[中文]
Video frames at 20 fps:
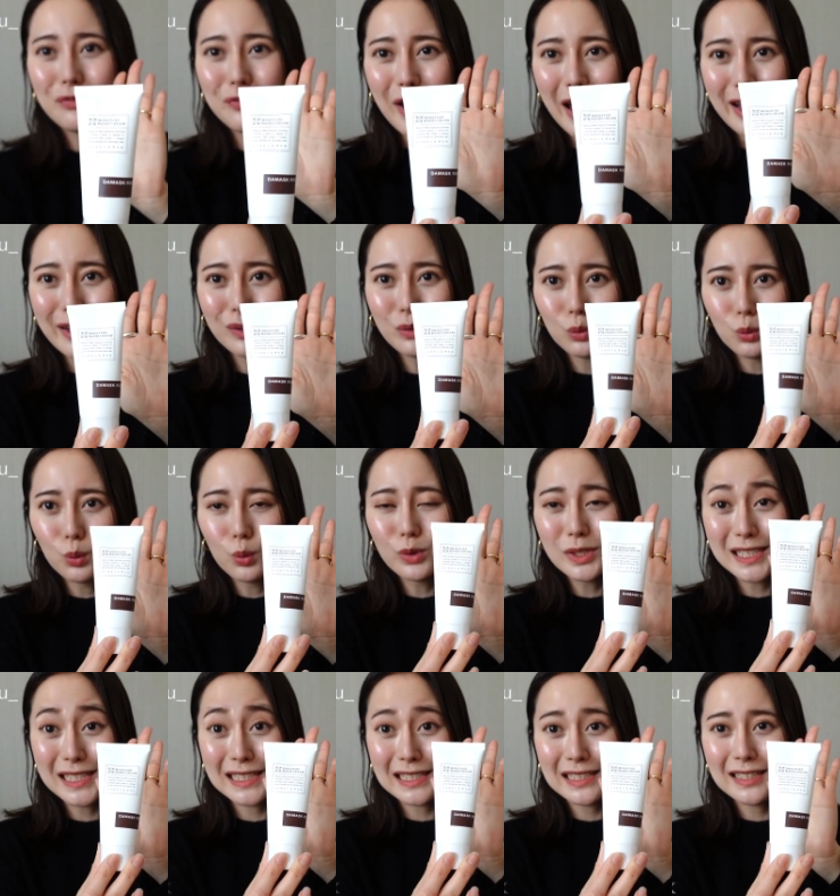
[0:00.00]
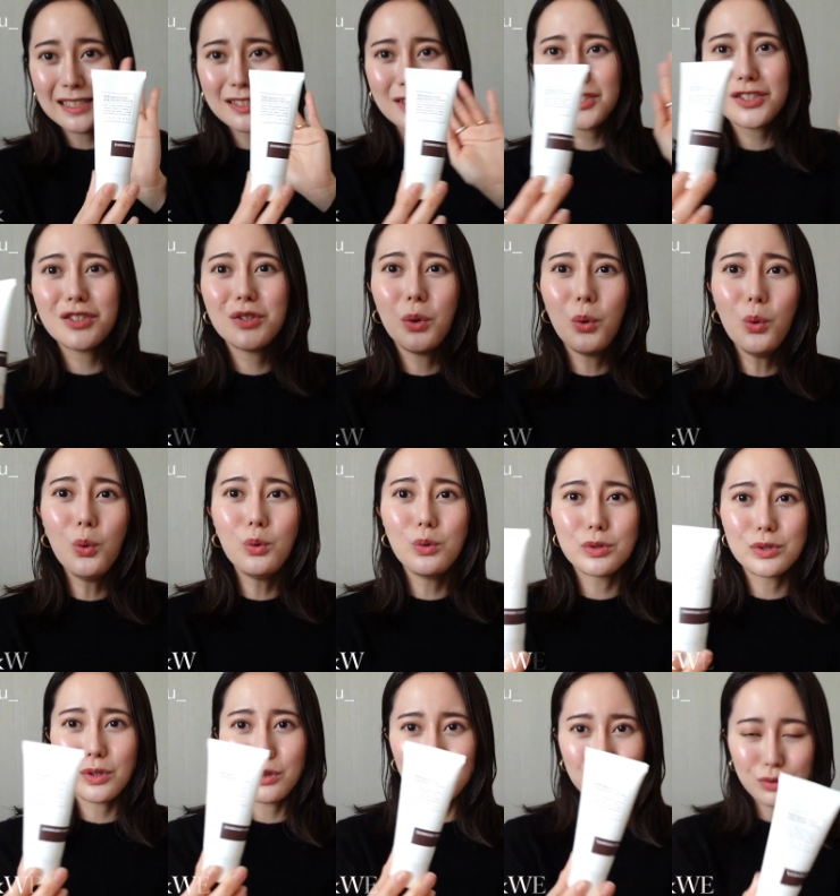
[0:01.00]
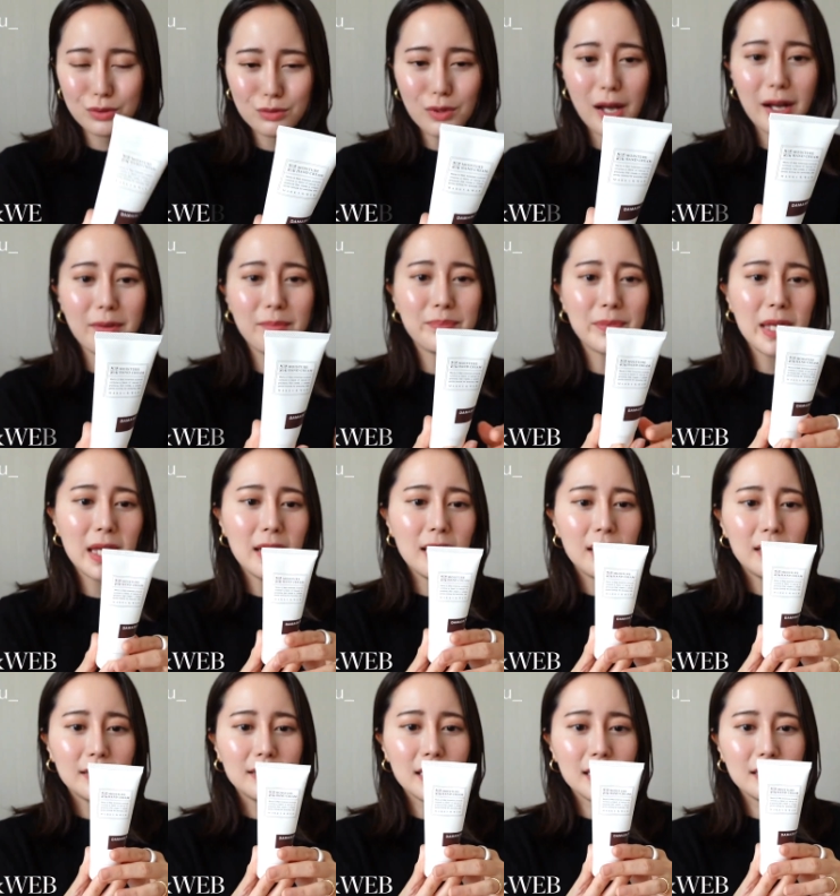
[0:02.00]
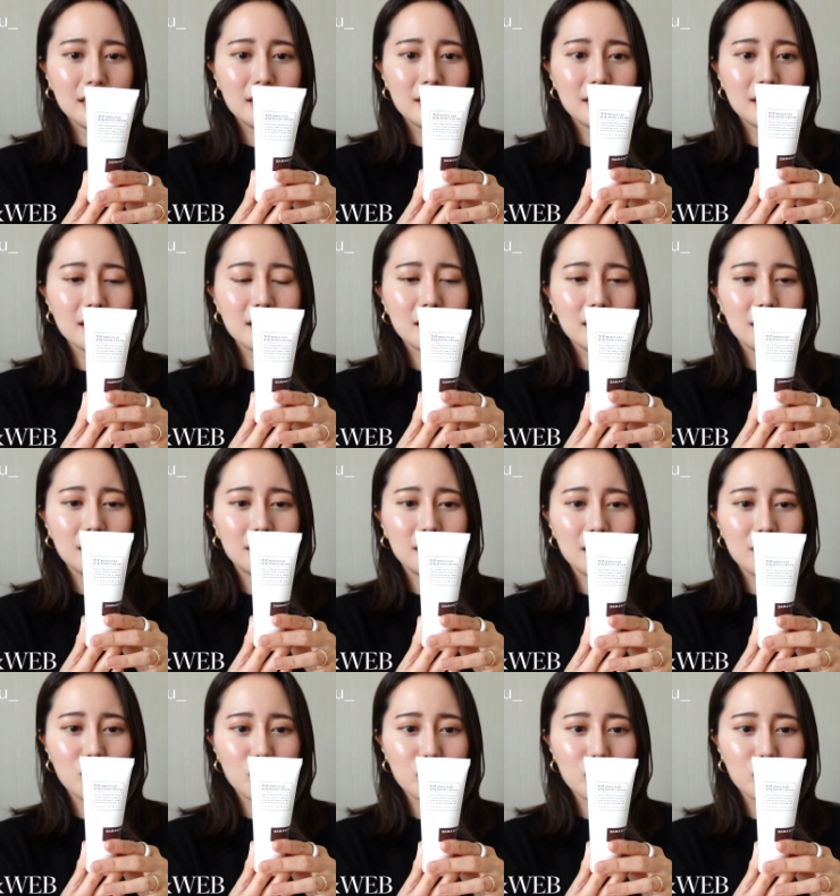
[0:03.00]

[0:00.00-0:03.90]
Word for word: 凡无奇的，这是护手霜。那呢，这个呢